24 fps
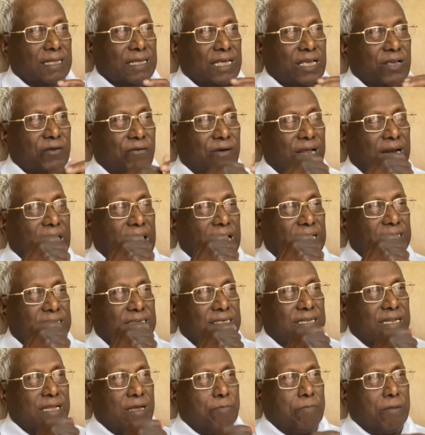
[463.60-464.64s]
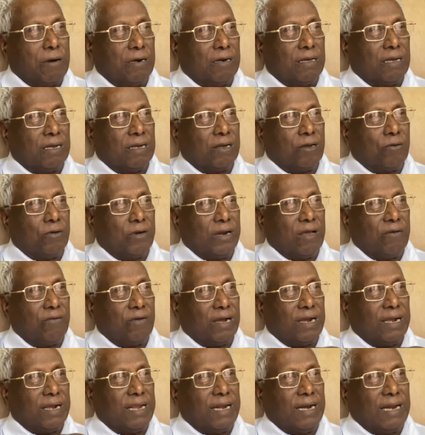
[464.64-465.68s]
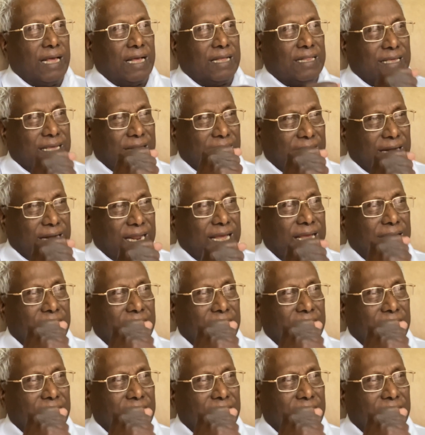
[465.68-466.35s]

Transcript: இவர் ஆச்சரியப்படக்கூடிய வகையில் என்ன